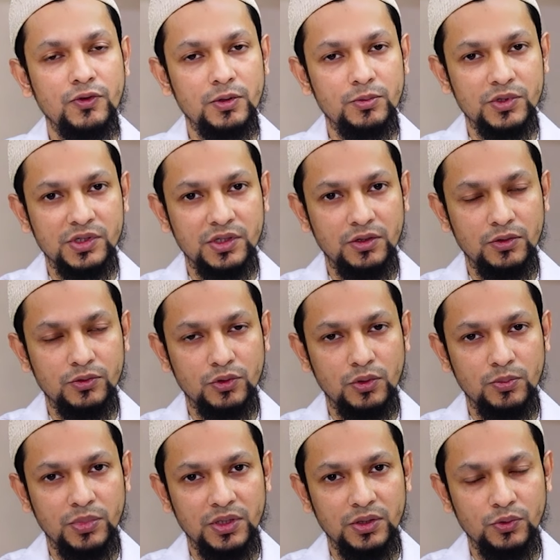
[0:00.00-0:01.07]
ফার্মাসিউটিক্যালস
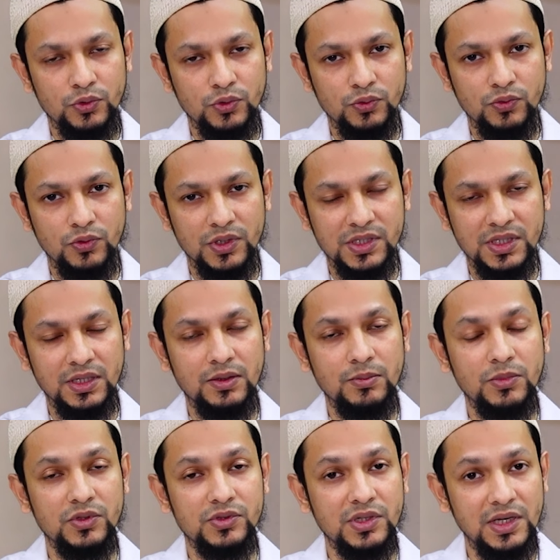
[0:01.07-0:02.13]
কোম্পানির ওষুধ রয়েছে
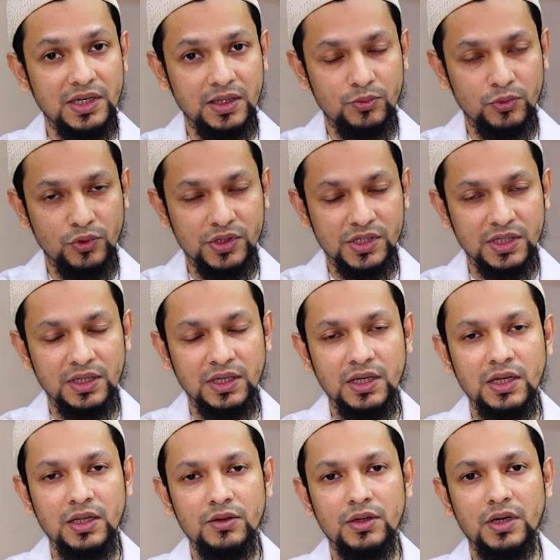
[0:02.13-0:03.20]
সাইলিয়াম রয়েছে
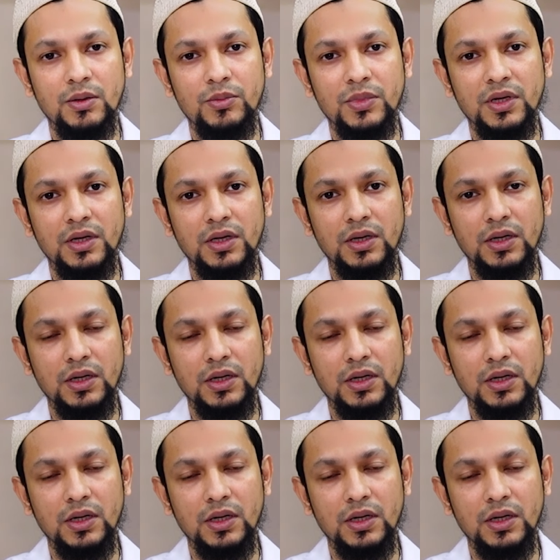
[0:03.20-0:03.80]
তা আমরা